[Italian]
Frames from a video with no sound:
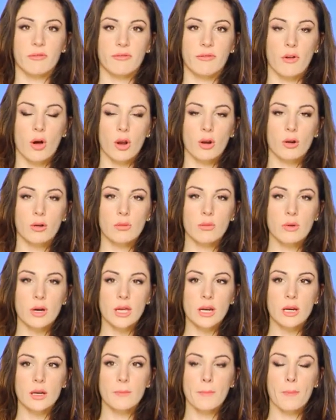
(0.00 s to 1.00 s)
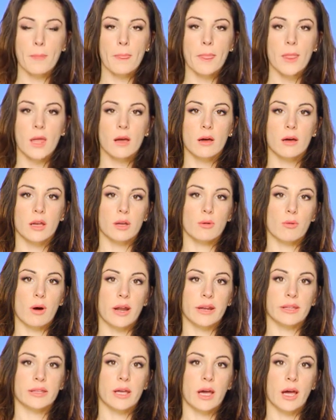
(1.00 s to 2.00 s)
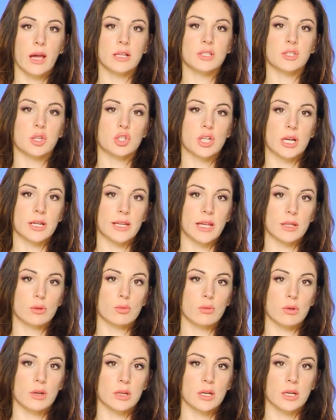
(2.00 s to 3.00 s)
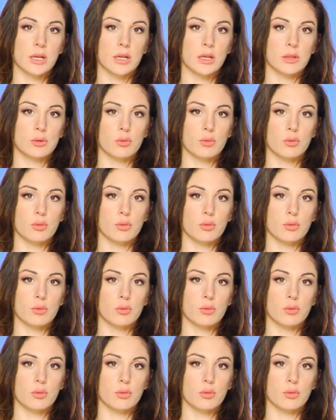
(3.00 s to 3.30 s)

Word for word: follower riguarda il social network eh,